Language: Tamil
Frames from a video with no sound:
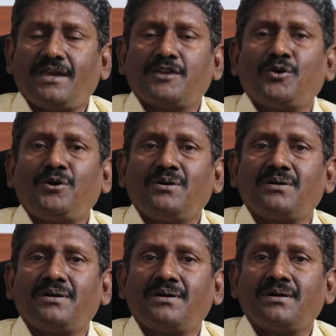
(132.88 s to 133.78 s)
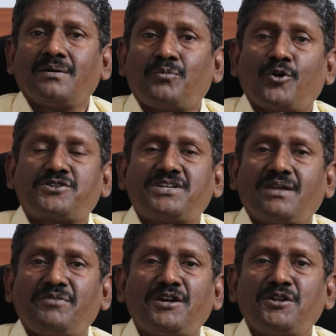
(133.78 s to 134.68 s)
ஏதோ போற்றிட
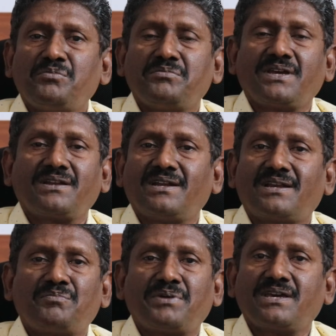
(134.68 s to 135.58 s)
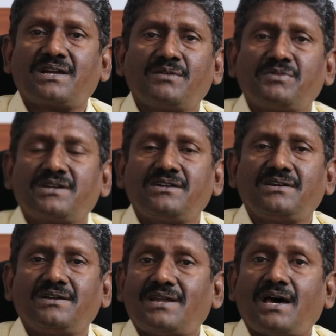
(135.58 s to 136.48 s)
வேண்டும் என்கின்ற பெயரளவிற்கு
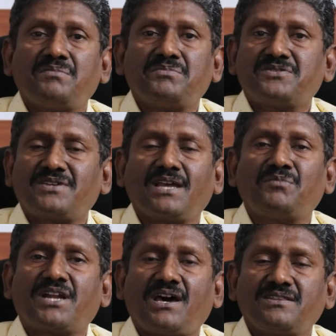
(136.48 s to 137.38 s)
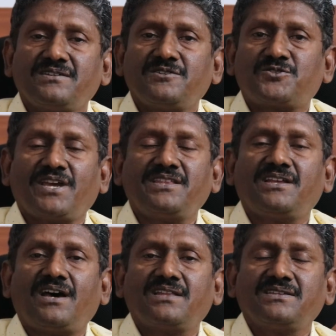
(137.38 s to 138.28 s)
நாம் செயல்படாது
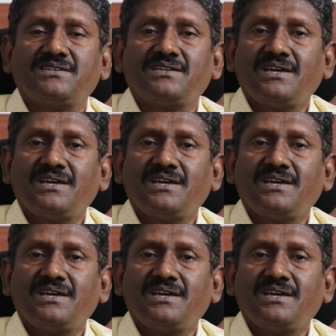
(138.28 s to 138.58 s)
செய்திடாது